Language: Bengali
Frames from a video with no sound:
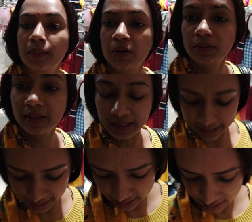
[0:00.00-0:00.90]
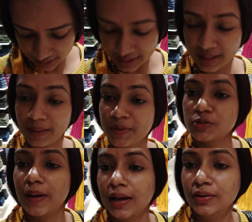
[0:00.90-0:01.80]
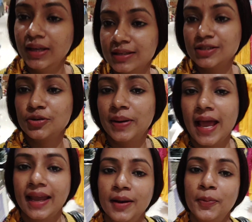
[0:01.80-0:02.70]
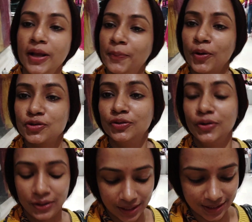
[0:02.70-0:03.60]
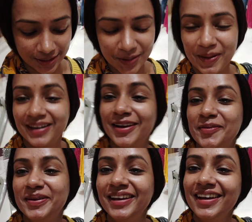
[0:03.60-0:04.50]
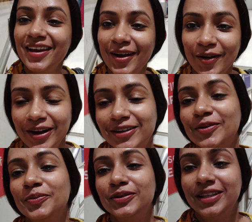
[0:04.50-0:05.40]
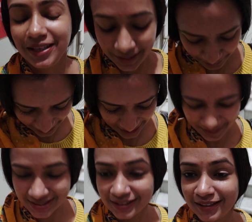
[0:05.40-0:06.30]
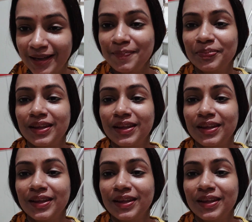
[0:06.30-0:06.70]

মোটামুটি কালেকশনটা দেখলাম বেশ ভালোই আছে মানে একের পর এক পছন্দ হয়ে যাচ্ছিল বাট আমি কয়েকটা ওর মধ্যে বেছে বেছে নিলাম